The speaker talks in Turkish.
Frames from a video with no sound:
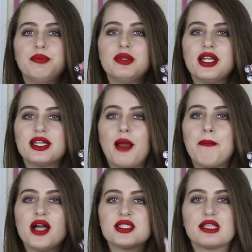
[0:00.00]

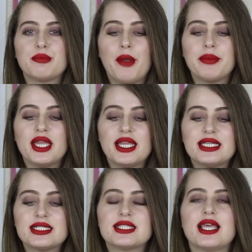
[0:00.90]
yapılarından bahsetmem
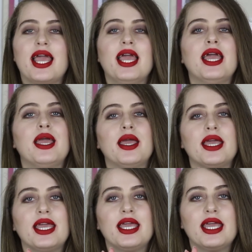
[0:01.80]
gerekirse
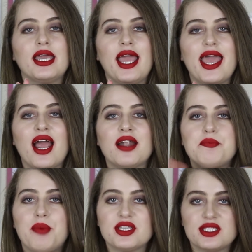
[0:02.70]
e, eğer
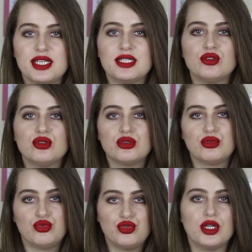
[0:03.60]
pastelin
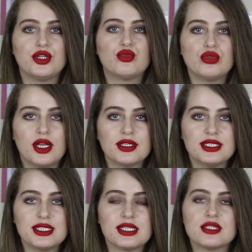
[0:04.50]
rujlarını
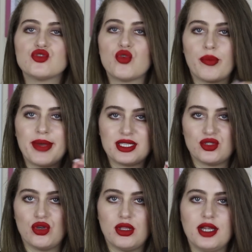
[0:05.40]
kullandıysanız çok
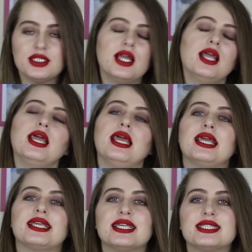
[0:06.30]
benziyorlar.
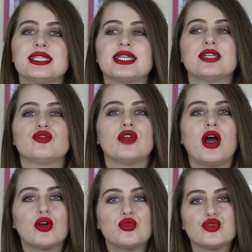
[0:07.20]
Kesinlikle
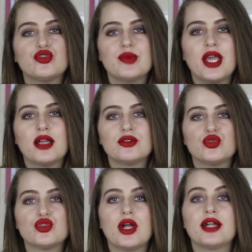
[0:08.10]
dudağı kurutmayan
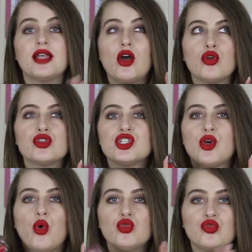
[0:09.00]
rujlar daha
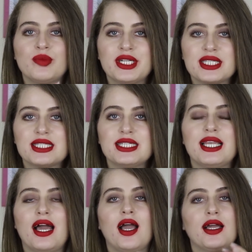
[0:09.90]
önce 10
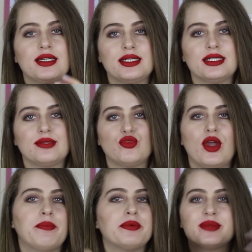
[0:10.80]
numarasıyla e, bu
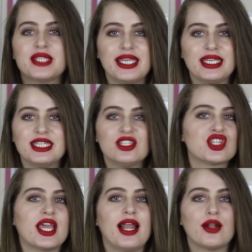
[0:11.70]
hepimize
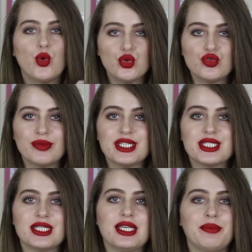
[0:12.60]
ilginç gelen 10
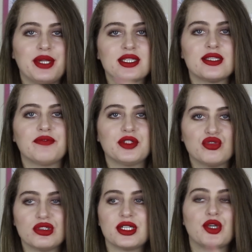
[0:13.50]
numarasıyla birazdan
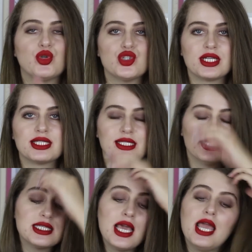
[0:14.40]
videoda da göreceksiniz.